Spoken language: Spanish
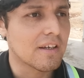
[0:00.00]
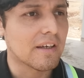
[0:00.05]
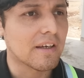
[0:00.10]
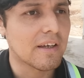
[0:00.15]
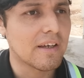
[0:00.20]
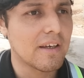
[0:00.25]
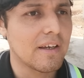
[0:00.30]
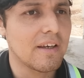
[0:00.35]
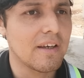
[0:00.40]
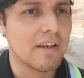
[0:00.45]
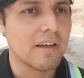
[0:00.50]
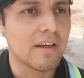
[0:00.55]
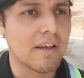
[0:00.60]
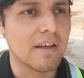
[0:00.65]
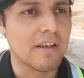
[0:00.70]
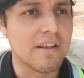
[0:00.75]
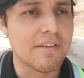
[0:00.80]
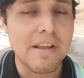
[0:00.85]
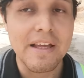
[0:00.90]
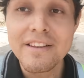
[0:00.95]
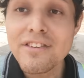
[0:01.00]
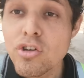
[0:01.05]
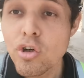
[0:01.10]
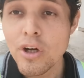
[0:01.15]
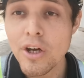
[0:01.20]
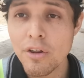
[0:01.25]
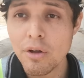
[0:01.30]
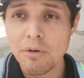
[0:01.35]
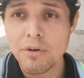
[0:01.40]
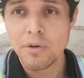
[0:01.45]
que eh,
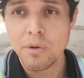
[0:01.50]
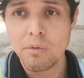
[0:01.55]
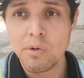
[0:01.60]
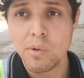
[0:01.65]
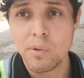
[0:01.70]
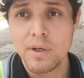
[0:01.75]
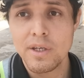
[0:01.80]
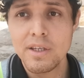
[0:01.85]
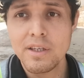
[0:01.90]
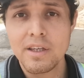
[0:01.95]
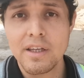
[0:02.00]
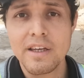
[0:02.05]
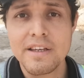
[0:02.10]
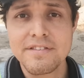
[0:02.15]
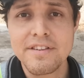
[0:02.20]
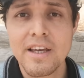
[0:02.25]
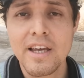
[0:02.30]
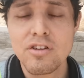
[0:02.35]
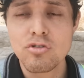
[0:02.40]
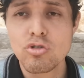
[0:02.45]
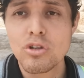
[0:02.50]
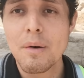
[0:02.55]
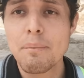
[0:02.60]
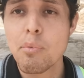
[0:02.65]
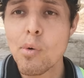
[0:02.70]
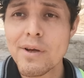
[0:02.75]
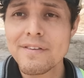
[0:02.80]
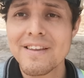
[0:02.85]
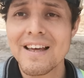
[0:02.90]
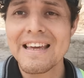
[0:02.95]
dentro de WWE, que dicen que es una
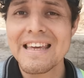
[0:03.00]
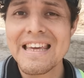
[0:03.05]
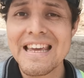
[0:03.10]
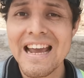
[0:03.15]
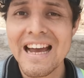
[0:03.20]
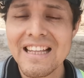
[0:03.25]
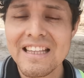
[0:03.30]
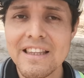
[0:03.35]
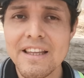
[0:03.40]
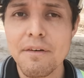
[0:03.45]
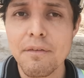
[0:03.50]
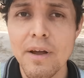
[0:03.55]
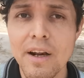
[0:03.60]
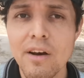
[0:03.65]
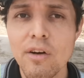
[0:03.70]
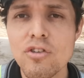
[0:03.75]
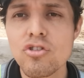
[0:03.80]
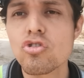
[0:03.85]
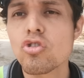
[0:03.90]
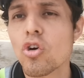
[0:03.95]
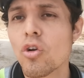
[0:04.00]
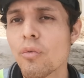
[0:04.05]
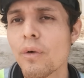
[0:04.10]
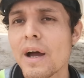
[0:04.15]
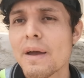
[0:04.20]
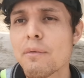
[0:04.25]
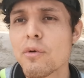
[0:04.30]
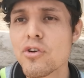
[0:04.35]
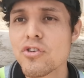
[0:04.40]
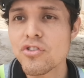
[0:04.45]
apuesta gigante verlo en
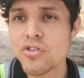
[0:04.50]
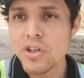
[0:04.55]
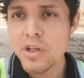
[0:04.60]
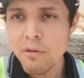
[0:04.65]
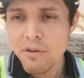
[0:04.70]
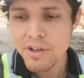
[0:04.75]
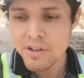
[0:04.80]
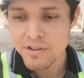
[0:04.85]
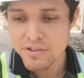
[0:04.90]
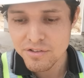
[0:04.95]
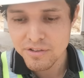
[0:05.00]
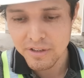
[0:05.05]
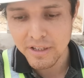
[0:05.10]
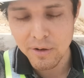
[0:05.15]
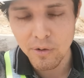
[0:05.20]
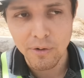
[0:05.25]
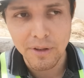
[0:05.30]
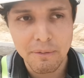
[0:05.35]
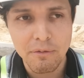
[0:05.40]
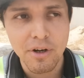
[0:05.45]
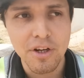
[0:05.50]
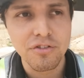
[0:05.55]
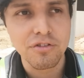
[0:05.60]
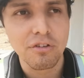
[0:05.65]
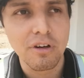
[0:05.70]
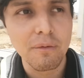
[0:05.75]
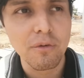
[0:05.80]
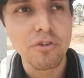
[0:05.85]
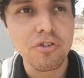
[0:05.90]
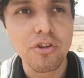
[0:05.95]
Survivor Series. Recordemos que
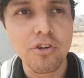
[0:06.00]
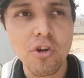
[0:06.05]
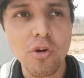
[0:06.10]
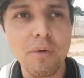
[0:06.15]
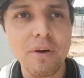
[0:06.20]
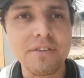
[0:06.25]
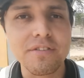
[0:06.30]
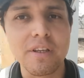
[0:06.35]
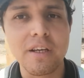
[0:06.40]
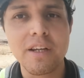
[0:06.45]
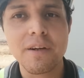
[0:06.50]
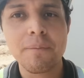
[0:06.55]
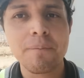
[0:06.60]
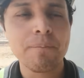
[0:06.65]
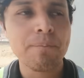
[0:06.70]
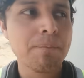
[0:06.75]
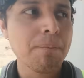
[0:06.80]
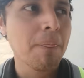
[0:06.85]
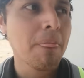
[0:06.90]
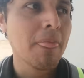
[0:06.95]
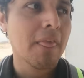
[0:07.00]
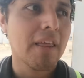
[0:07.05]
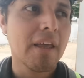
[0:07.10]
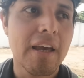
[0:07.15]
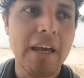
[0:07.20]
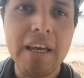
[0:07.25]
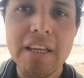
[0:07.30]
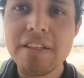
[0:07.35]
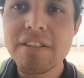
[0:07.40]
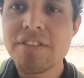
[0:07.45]
Survivor Series va a ser
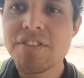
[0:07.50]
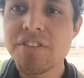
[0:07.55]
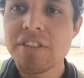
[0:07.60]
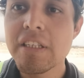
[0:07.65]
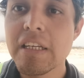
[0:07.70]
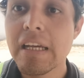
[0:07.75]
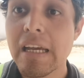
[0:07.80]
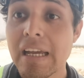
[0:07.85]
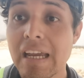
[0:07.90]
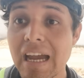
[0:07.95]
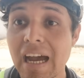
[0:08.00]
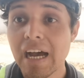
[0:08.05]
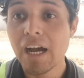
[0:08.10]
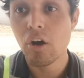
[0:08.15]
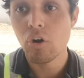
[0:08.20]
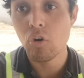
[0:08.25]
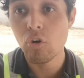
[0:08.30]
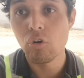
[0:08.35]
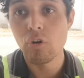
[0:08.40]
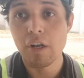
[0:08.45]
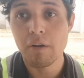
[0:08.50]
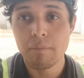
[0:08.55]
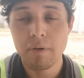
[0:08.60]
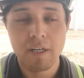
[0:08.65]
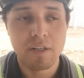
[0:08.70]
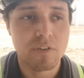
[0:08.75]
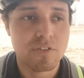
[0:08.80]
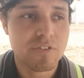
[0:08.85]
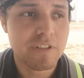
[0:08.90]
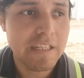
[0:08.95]
en Chicago,
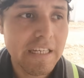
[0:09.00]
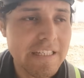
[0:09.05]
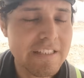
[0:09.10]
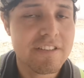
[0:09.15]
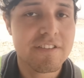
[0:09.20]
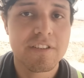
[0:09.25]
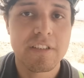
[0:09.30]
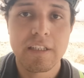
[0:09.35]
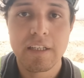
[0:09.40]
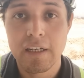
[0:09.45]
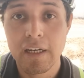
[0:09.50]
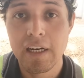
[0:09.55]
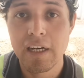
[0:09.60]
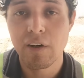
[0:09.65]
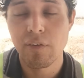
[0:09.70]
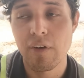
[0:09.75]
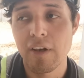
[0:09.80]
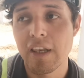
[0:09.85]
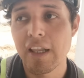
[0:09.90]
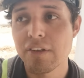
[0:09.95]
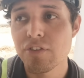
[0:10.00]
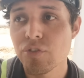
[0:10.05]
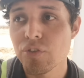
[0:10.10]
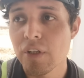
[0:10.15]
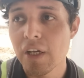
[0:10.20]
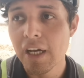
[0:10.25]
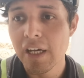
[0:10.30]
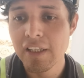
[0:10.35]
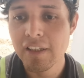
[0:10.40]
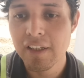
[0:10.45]
hermanos, en Chicago, en la
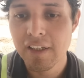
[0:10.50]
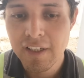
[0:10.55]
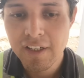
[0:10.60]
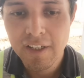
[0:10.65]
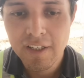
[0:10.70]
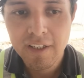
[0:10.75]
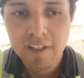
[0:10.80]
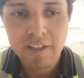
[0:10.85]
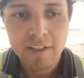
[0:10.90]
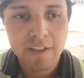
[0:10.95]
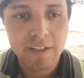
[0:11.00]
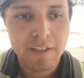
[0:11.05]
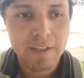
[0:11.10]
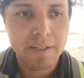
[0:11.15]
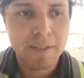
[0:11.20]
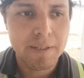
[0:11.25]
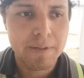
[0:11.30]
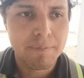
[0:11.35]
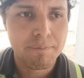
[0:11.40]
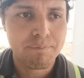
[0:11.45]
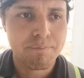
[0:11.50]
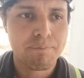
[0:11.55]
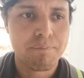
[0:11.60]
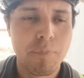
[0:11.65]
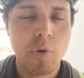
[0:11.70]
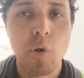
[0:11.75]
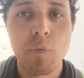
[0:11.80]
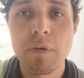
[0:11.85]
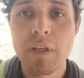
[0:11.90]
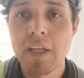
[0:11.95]
ciudad em,
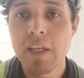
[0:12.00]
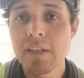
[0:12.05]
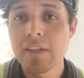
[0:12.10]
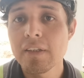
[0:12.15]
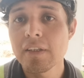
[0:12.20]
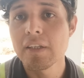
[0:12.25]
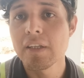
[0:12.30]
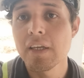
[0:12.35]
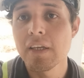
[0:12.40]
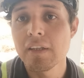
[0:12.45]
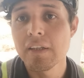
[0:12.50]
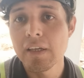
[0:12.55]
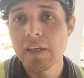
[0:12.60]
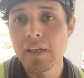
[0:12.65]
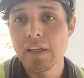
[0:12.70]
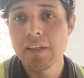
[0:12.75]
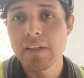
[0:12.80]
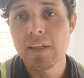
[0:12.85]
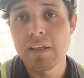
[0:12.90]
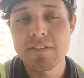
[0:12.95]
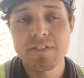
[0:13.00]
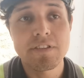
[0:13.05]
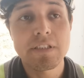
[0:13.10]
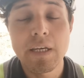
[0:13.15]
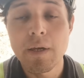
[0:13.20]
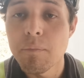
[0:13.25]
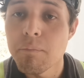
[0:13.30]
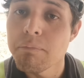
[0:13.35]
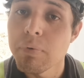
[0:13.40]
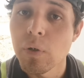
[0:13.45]
prominente de, de, de
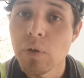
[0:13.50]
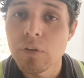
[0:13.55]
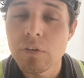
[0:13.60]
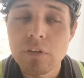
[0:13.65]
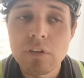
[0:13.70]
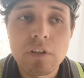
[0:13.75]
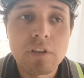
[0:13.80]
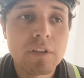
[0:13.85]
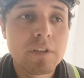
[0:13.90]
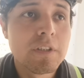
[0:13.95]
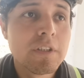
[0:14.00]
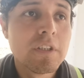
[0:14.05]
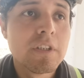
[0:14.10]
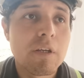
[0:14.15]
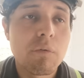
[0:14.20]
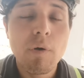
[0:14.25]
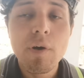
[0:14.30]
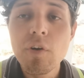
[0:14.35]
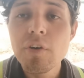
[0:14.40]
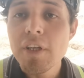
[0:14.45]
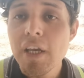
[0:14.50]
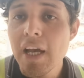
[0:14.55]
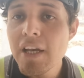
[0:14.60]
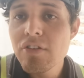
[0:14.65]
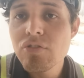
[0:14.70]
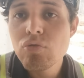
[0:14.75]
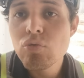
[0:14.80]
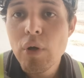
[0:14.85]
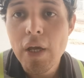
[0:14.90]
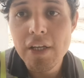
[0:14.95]
CM Punk, ¿no? Y bueno, ya
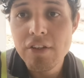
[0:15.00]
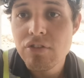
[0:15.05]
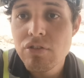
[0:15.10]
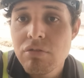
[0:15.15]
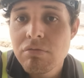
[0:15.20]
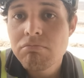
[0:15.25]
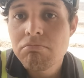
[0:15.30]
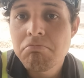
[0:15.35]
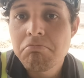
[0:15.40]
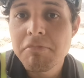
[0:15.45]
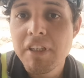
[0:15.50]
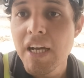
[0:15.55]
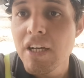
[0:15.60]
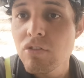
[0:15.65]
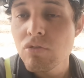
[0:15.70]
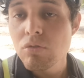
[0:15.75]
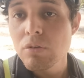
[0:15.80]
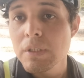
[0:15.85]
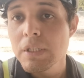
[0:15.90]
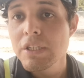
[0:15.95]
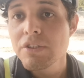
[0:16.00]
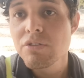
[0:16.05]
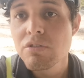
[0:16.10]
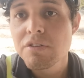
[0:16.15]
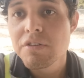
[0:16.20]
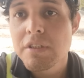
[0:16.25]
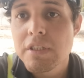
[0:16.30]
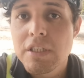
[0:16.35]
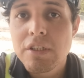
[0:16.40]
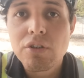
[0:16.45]
es un hecho, ya es un
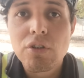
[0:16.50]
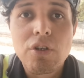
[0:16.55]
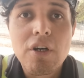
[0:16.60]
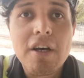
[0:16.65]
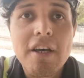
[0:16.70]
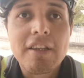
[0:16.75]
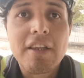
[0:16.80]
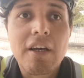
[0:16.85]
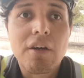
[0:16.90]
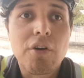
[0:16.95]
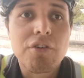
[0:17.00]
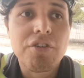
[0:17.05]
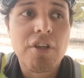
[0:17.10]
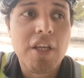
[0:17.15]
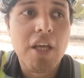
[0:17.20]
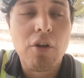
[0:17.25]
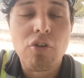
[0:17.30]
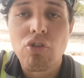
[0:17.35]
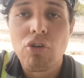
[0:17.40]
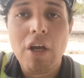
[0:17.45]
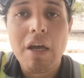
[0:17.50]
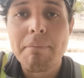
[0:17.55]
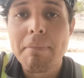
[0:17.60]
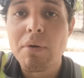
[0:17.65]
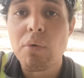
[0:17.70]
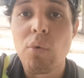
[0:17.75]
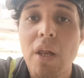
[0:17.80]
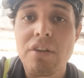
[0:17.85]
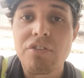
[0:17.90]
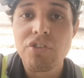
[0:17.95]
hecho, así que todas estas cosas ya no son
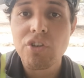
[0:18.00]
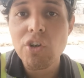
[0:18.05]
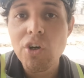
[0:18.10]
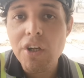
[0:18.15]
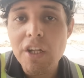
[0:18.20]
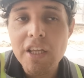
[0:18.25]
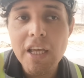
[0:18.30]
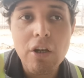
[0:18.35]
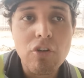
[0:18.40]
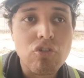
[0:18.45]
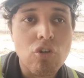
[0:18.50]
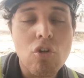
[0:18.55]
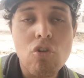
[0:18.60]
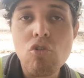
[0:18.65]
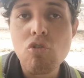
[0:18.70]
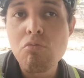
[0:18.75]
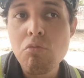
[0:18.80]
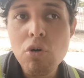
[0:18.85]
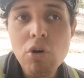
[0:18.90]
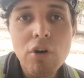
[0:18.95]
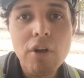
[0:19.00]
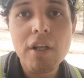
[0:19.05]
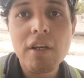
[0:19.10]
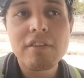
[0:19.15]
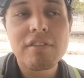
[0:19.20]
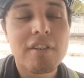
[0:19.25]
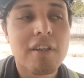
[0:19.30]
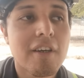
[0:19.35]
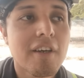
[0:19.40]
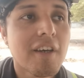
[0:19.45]
especulaciones, ya no son
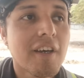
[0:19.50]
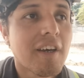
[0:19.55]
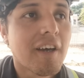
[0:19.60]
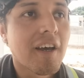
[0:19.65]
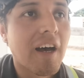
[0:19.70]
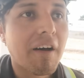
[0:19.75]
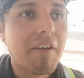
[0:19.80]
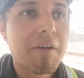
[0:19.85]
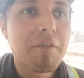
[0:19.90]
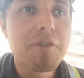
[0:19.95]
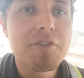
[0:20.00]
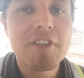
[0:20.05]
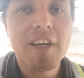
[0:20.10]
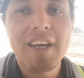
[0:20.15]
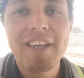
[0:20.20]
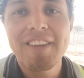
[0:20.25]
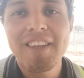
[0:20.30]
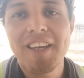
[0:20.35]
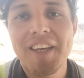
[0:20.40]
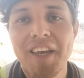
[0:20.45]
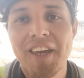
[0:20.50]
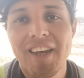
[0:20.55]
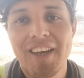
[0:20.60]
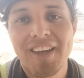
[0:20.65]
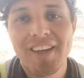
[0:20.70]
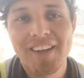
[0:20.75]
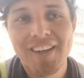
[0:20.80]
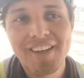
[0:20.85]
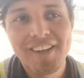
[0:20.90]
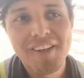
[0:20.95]
rumores. Había mucha gente
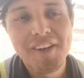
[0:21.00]
que